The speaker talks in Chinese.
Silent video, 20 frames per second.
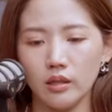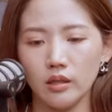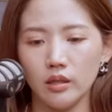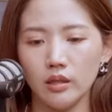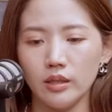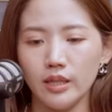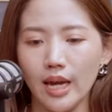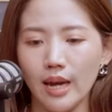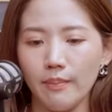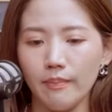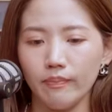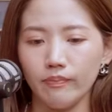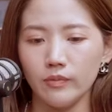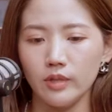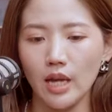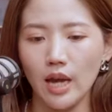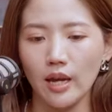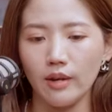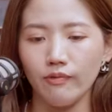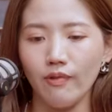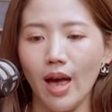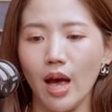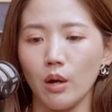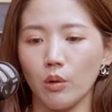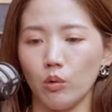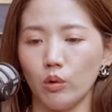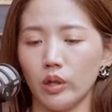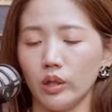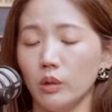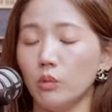可在在法
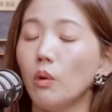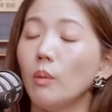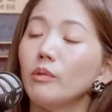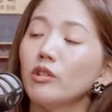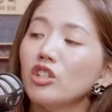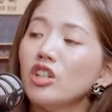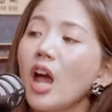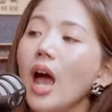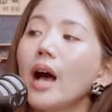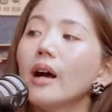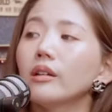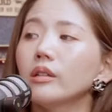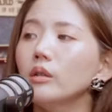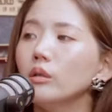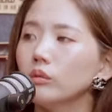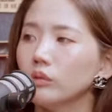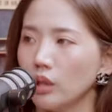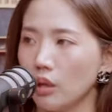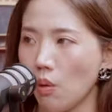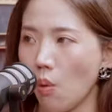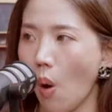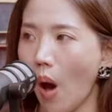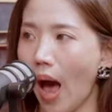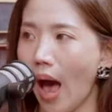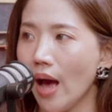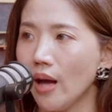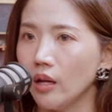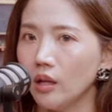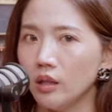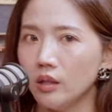国，可能我们常用的
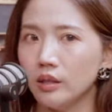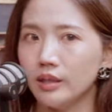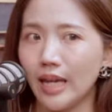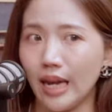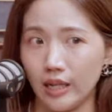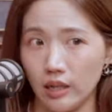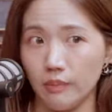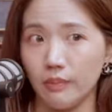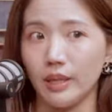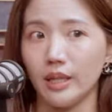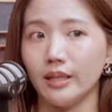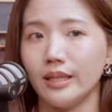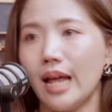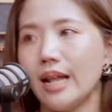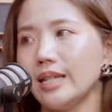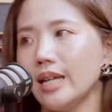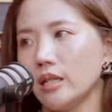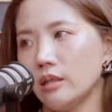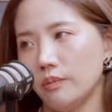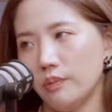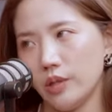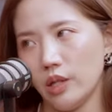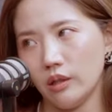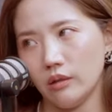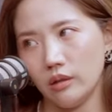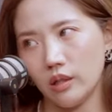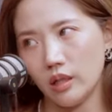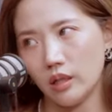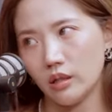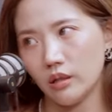花在那边的单价是比较
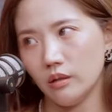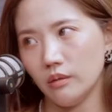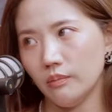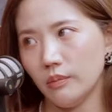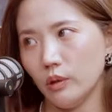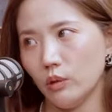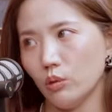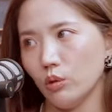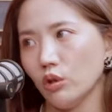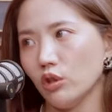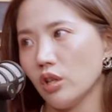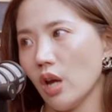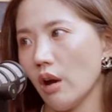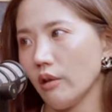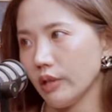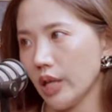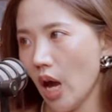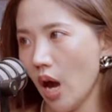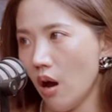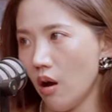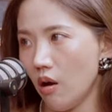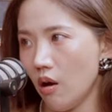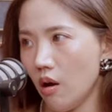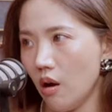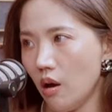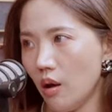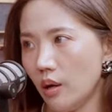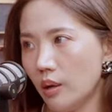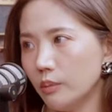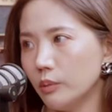低的，比如说芍药。
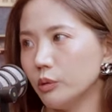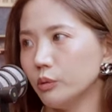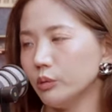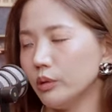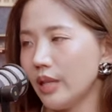牡